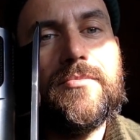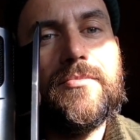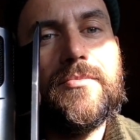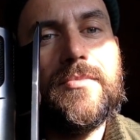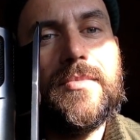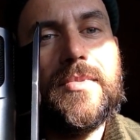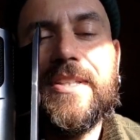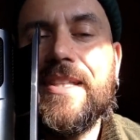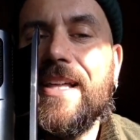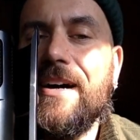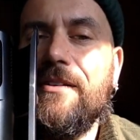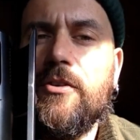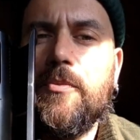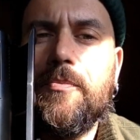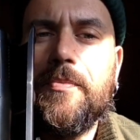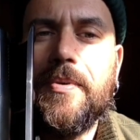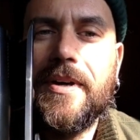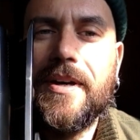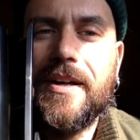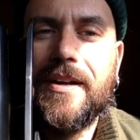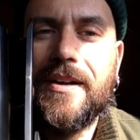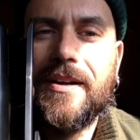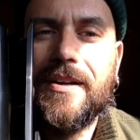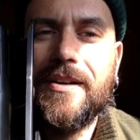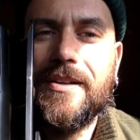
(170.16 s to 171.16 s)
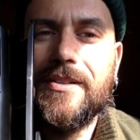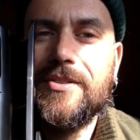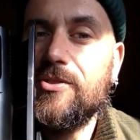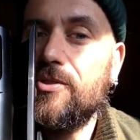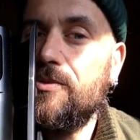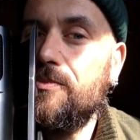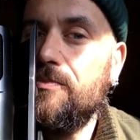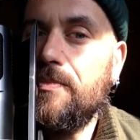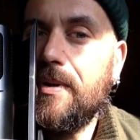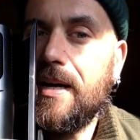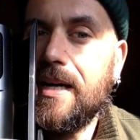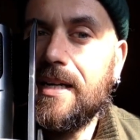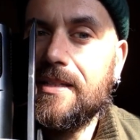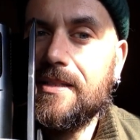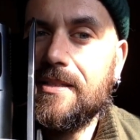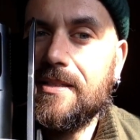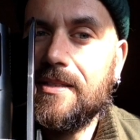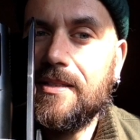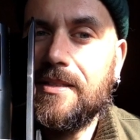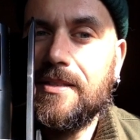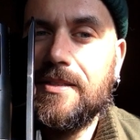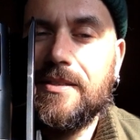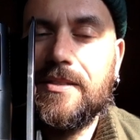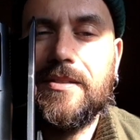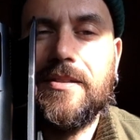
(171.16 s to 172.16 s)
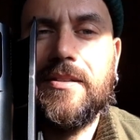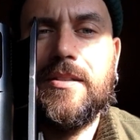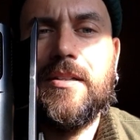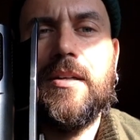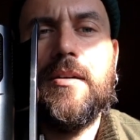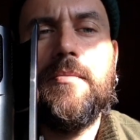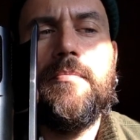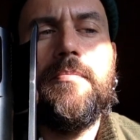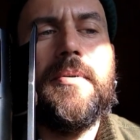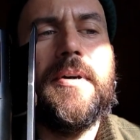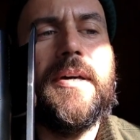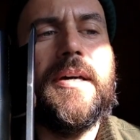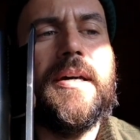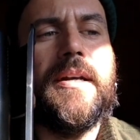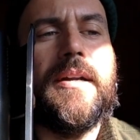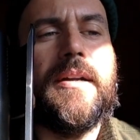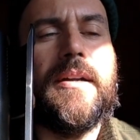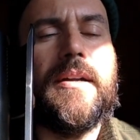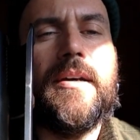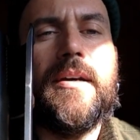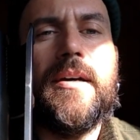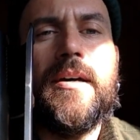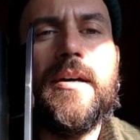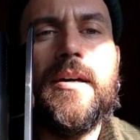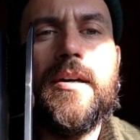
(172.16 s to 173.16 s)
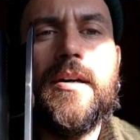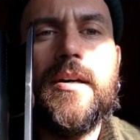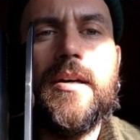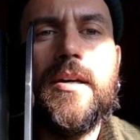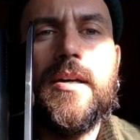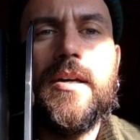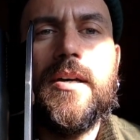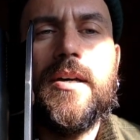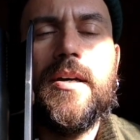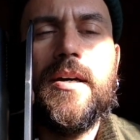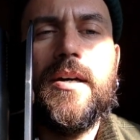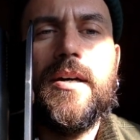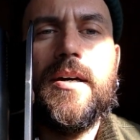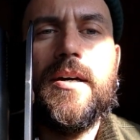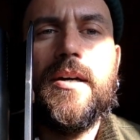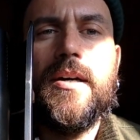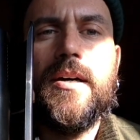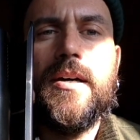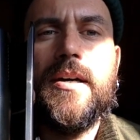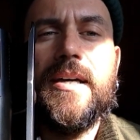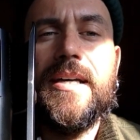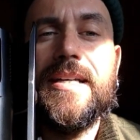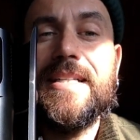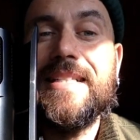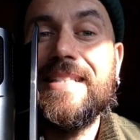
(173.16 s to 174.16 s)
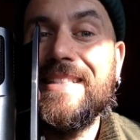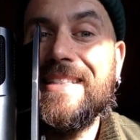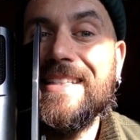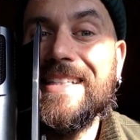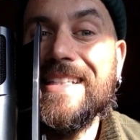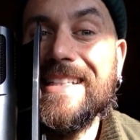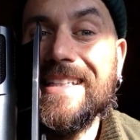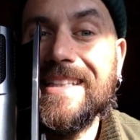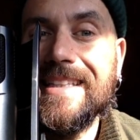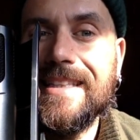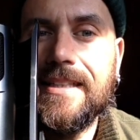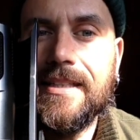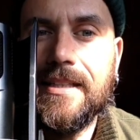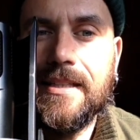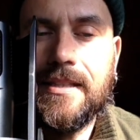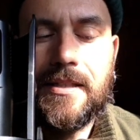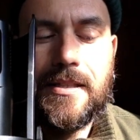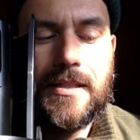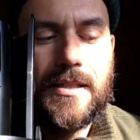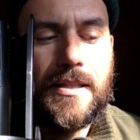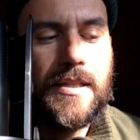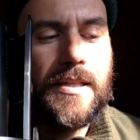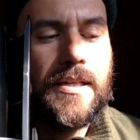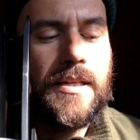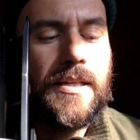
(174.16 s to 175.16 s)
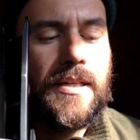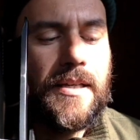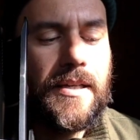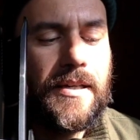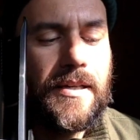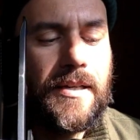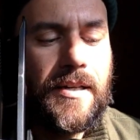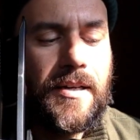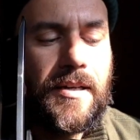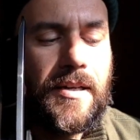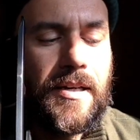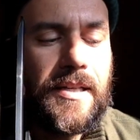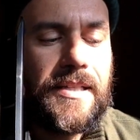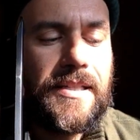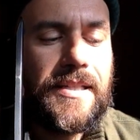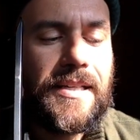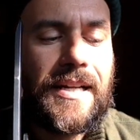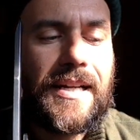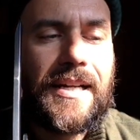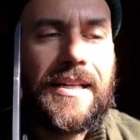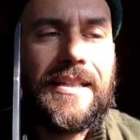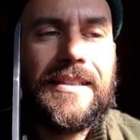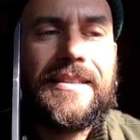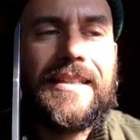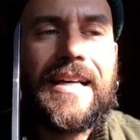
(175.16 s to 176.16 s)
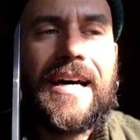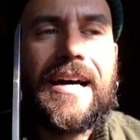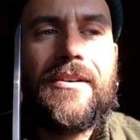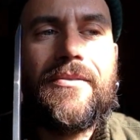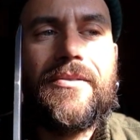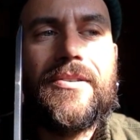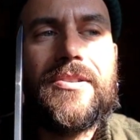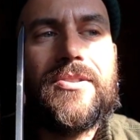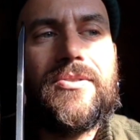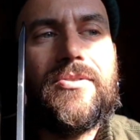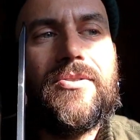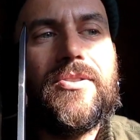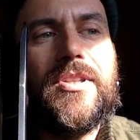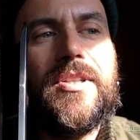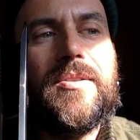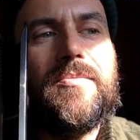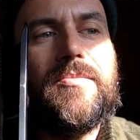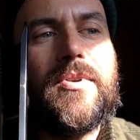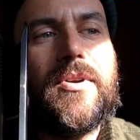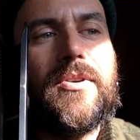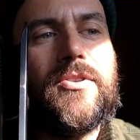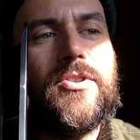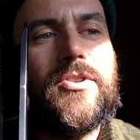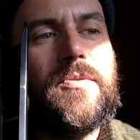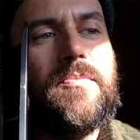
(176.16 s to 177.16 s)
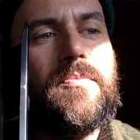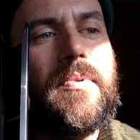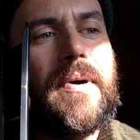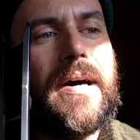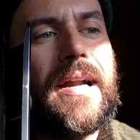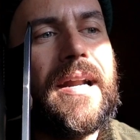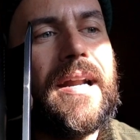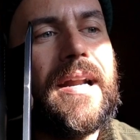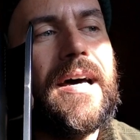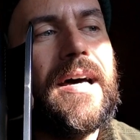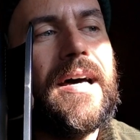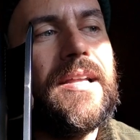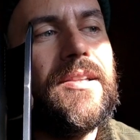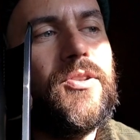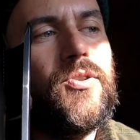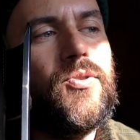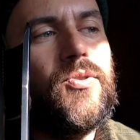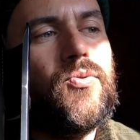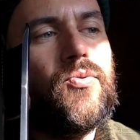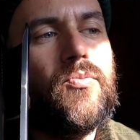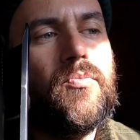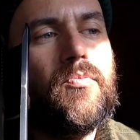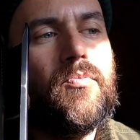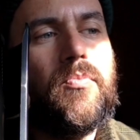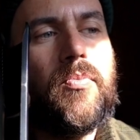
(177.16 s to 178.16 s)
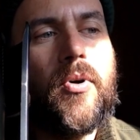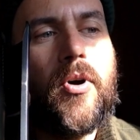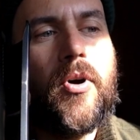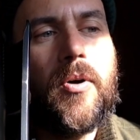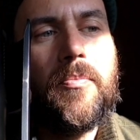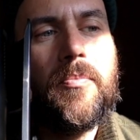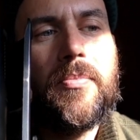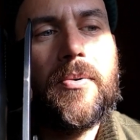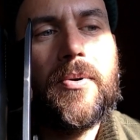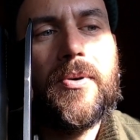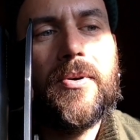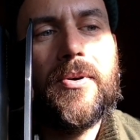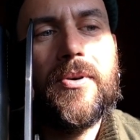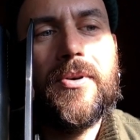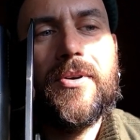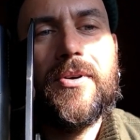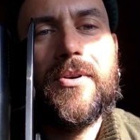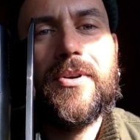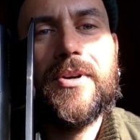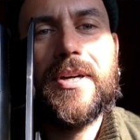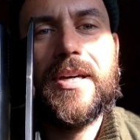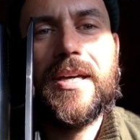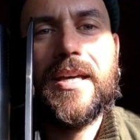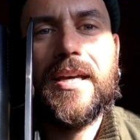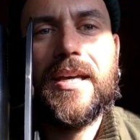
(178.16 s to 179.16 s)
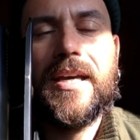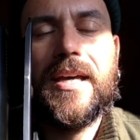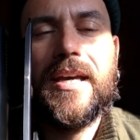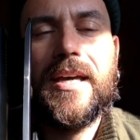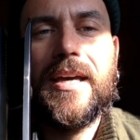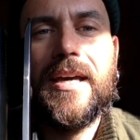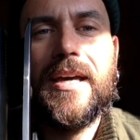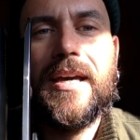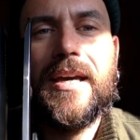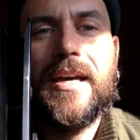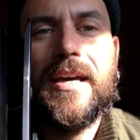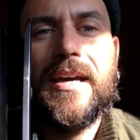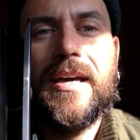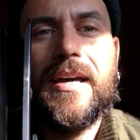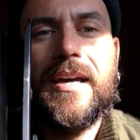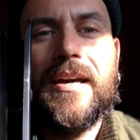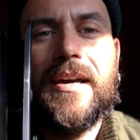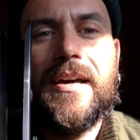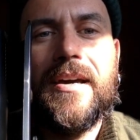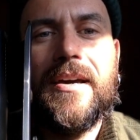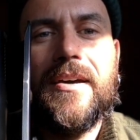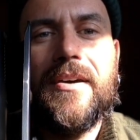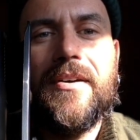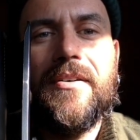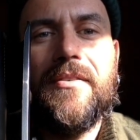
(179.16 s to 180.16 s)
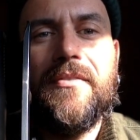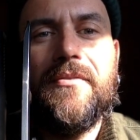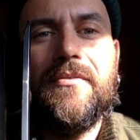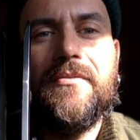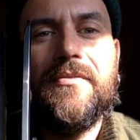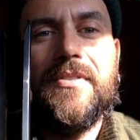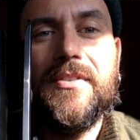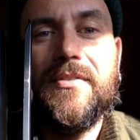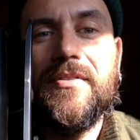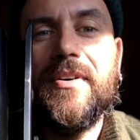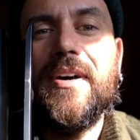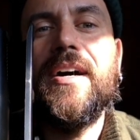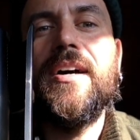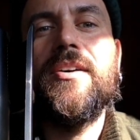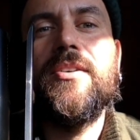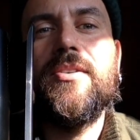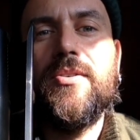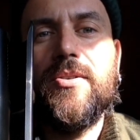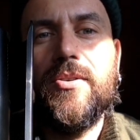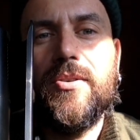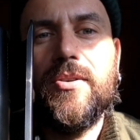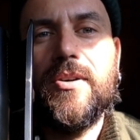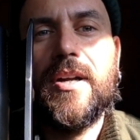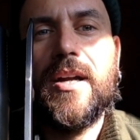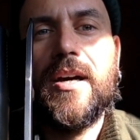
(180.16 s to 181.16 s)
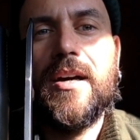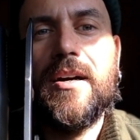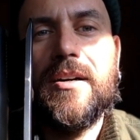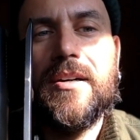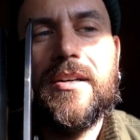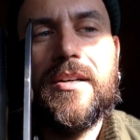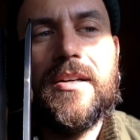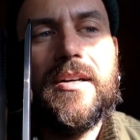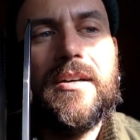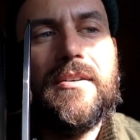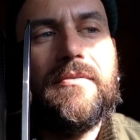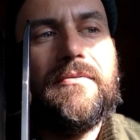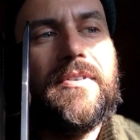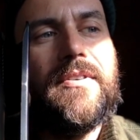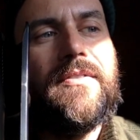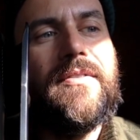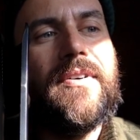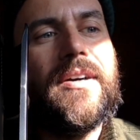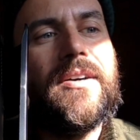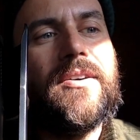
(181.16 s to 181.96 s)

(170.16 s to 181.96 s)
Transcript: li davo per scomparsi, eh, per eh, estinti. Eh, in realtà questo libro ci parla di un popolo che vive ancora vive